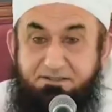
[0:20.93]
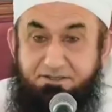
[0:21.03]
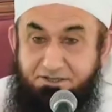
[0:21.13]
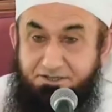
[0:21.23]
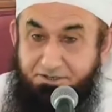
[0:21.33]

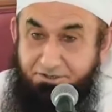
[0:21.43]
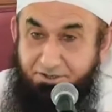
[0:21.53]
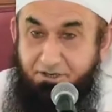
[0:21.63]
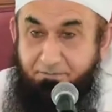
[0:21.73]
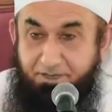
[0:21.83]
ज़िंदगी का
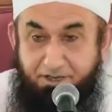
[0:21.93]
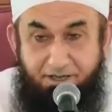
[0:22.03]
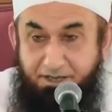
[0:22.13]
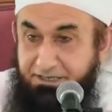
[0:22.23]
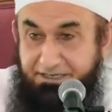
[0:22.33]
इलम है
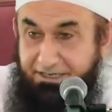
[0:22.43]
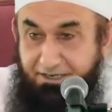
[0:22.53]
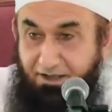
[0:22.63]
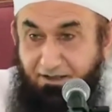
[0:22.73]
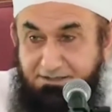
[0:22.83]
ये
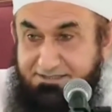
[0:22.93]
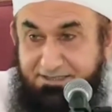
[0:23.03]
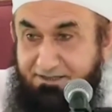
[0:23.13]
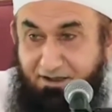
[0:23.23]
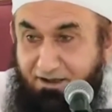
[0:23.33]
ना
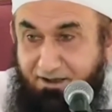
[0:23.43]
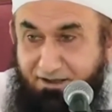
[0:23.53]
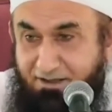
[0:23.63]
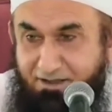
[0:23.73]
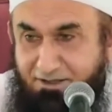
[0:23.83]
सीखा
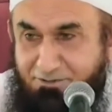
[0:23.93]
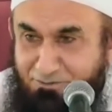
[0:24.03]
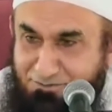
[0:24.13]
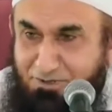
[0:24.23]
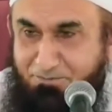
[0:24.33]
तो
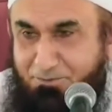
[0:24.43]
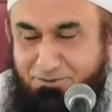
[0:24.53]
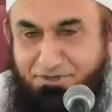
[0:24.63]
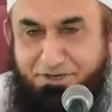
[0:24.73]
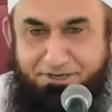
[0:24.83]
सब
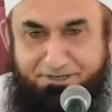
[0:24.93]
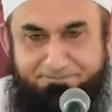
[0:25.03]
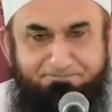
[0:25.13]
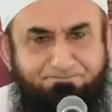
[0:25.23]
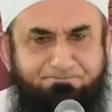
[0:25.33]
कुछ गया
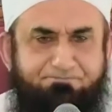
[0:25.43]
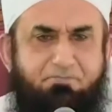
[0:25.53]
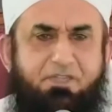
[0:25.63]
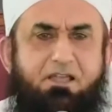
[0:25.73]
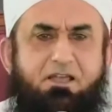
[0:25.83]

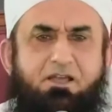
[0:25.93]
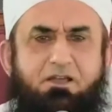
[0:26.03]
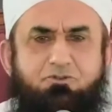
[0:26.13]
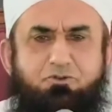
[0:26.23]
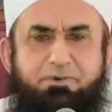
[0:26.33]

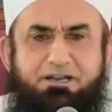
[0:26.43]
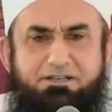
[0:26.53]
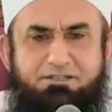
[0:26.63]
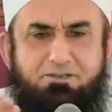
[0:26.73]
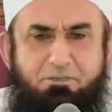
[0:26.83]
तुम्हारे
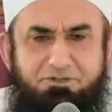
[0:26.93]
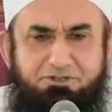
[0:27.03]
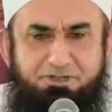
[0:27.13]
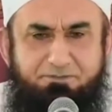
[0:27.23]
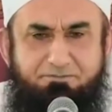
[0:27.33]
जैसे
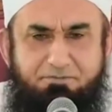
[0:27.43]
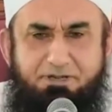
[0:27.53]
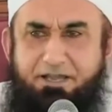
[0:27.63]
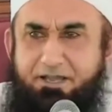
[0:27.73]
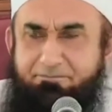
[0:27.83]
बच्चे
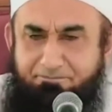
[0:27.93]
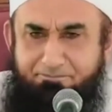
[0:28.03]
गए